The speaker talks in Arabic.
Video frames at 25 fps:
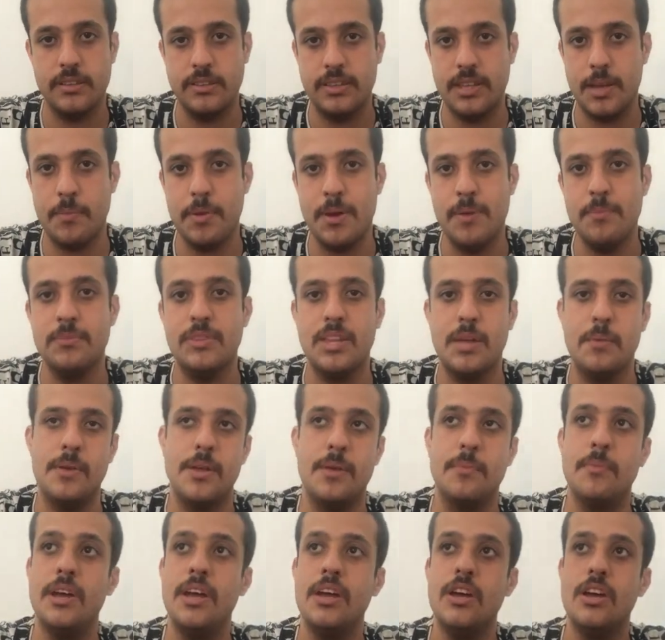تمام
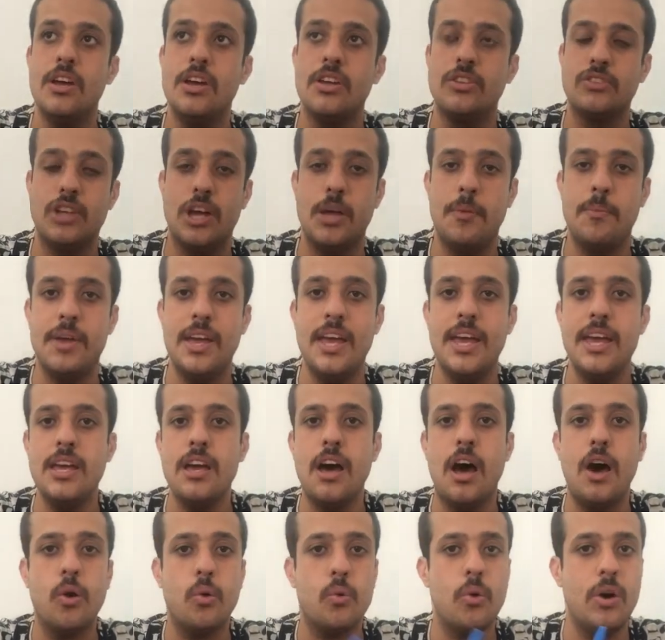تمام طيب
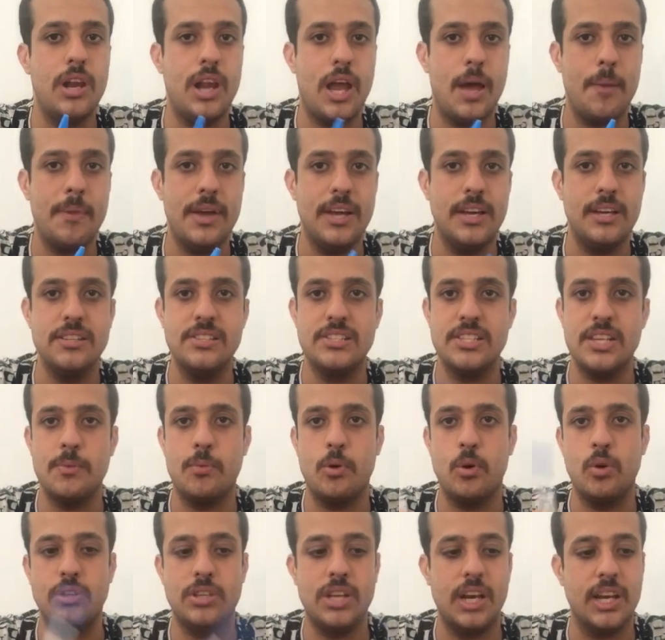ايه اقوى الاماكن زي ما
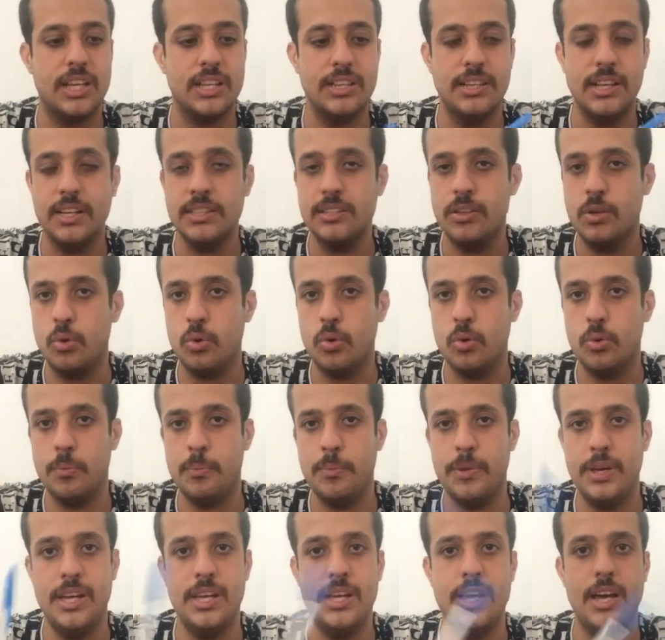قلت لك اللجنه
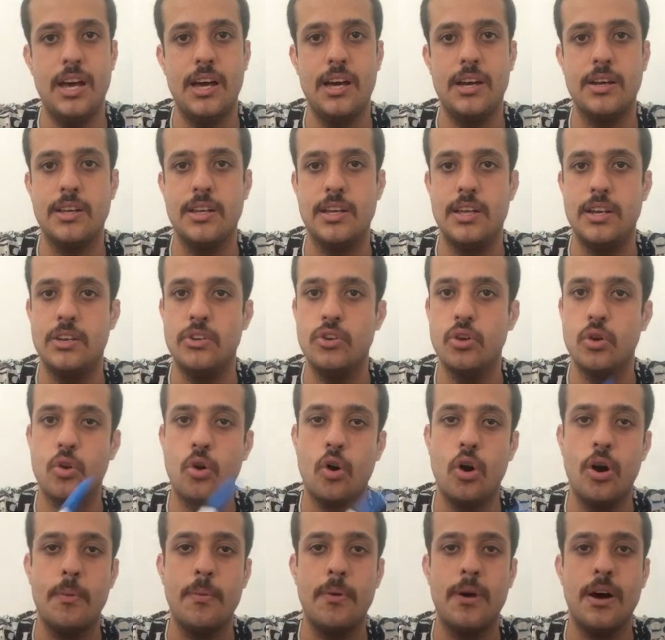الاولمبيه
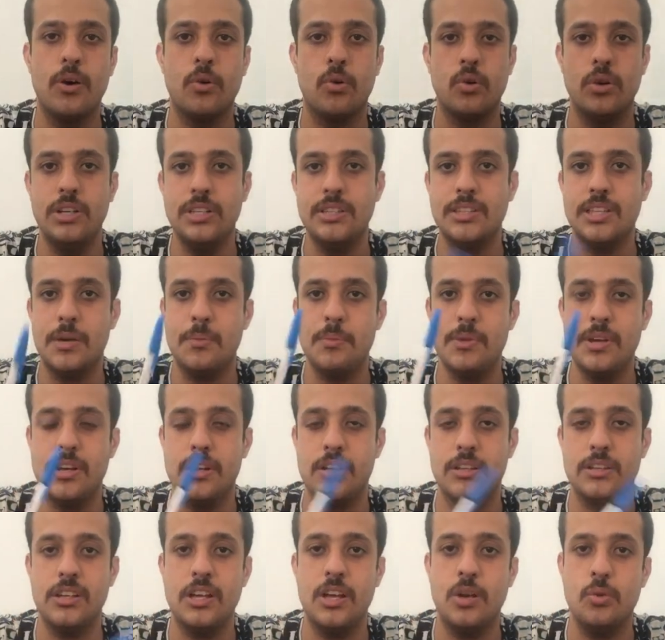النقابه كليه التربيه
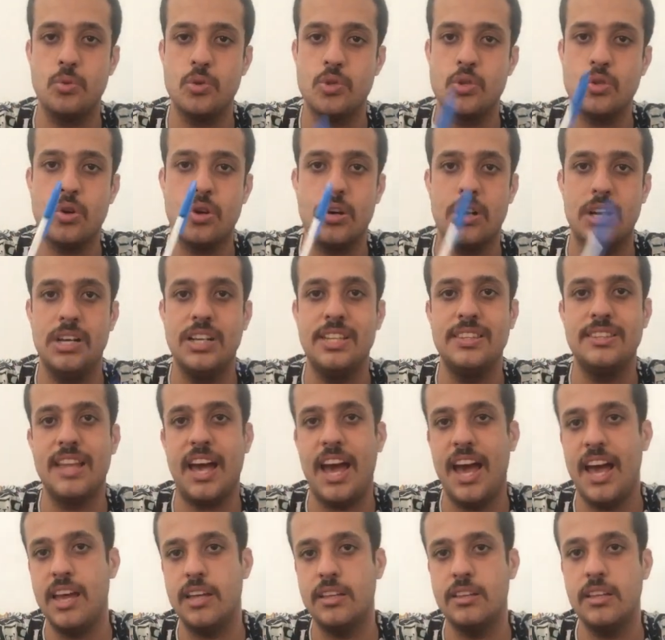الرياضيه الوزاره
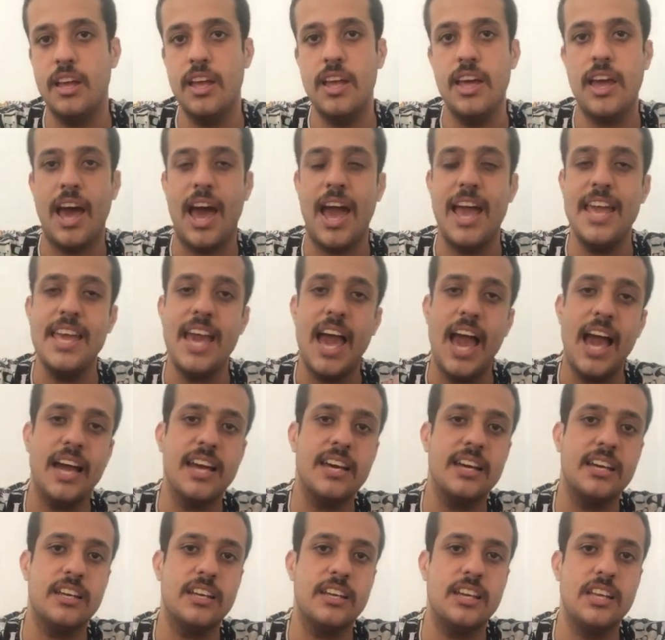الاتحاد اي حاجه
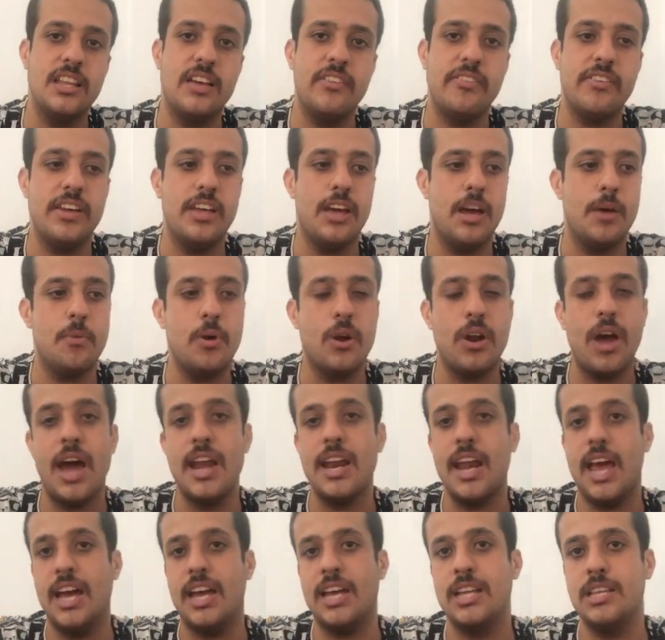غير كده فهي عباره
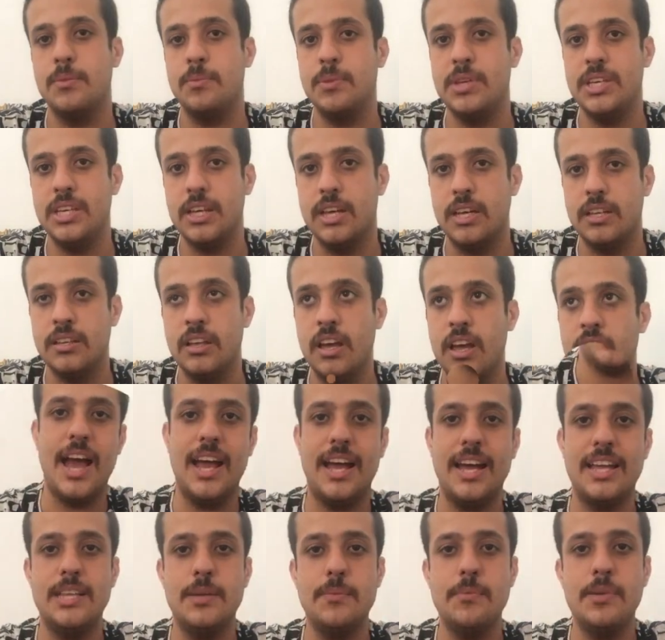عن اكاديميات
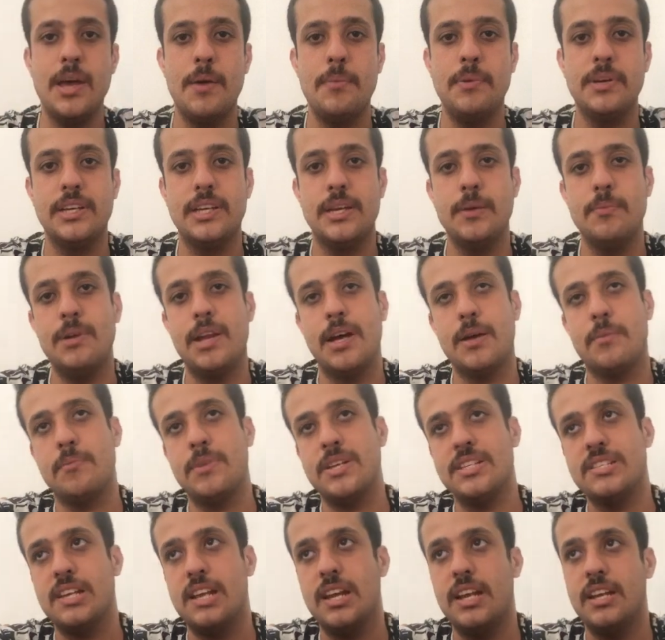اكاديميه بتجيب لك
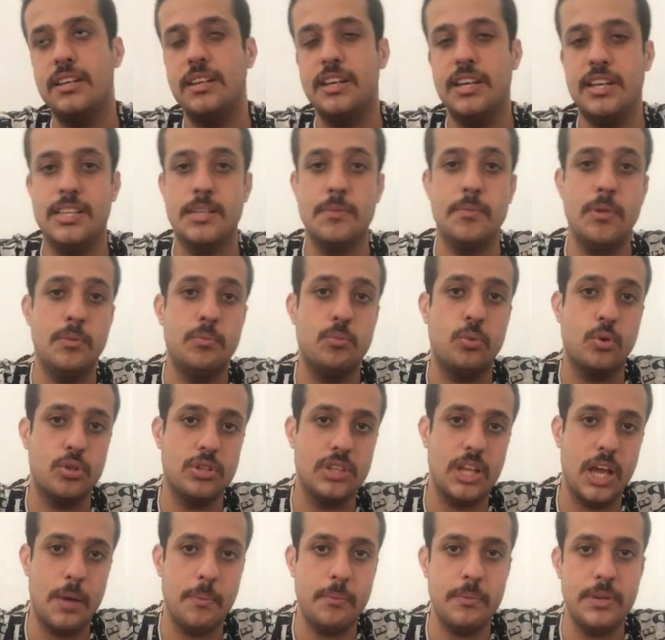مثلا اعتماد
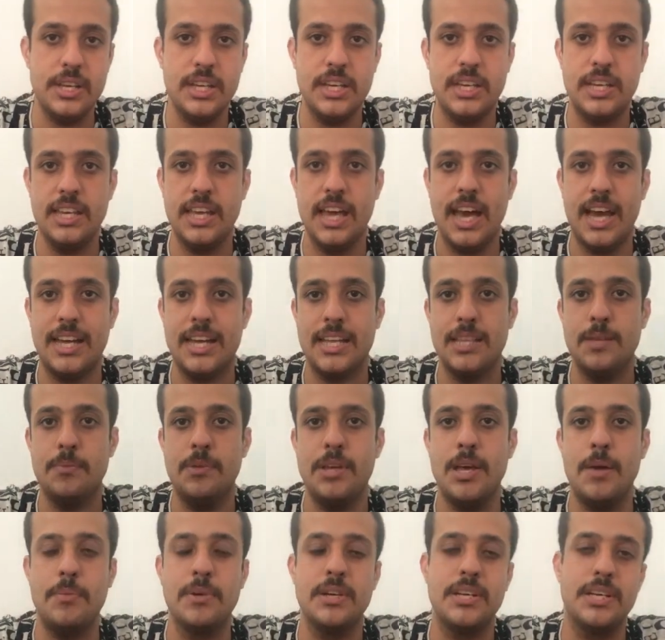بورد امريكي
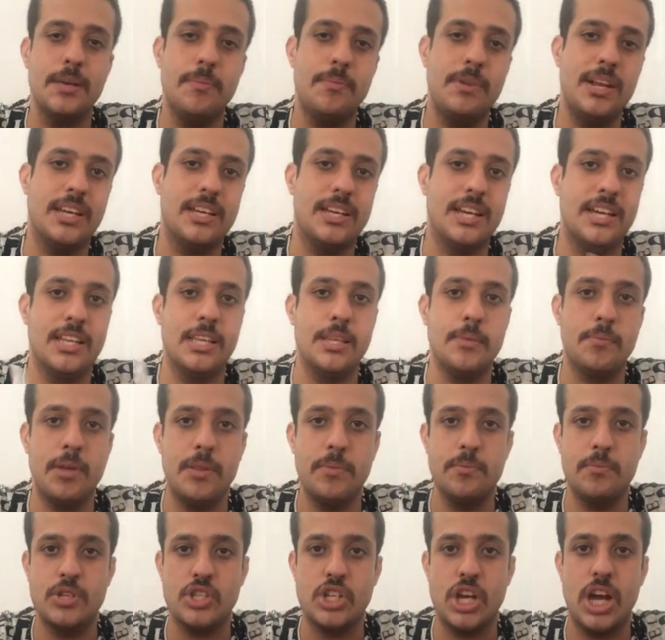اكاديميه بتجيب لك
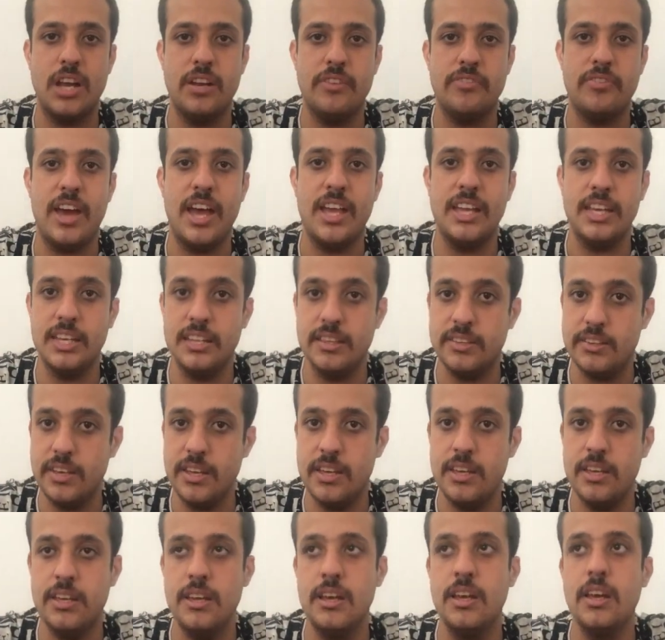اعتماد مش عارف هيئه
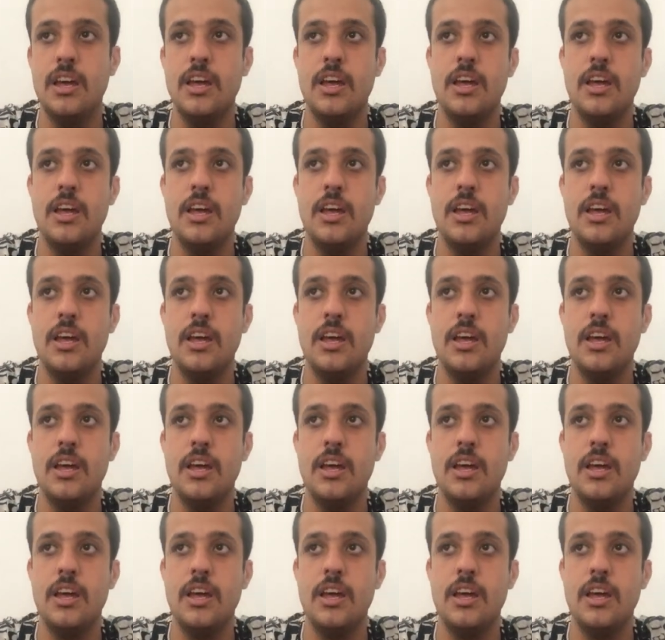ايه